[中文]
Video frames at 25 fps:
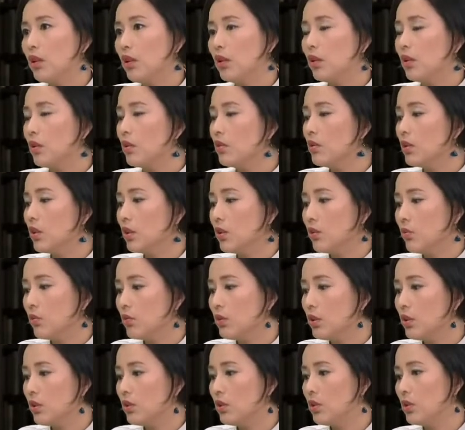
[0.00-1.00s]
可能这个
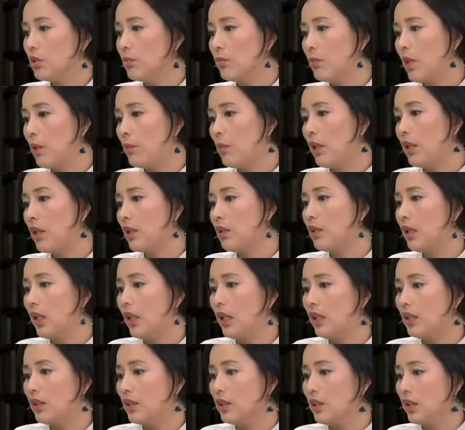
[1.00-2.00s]
东西是慢慢跟
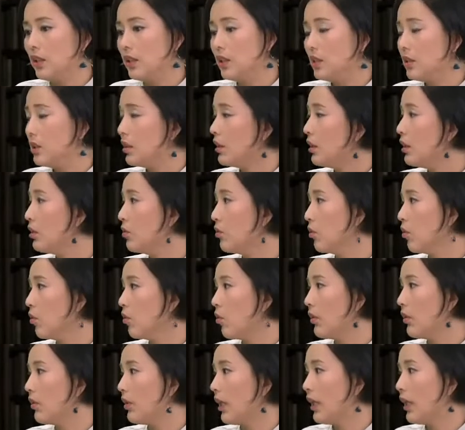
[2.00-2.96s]
他以前的经历有关。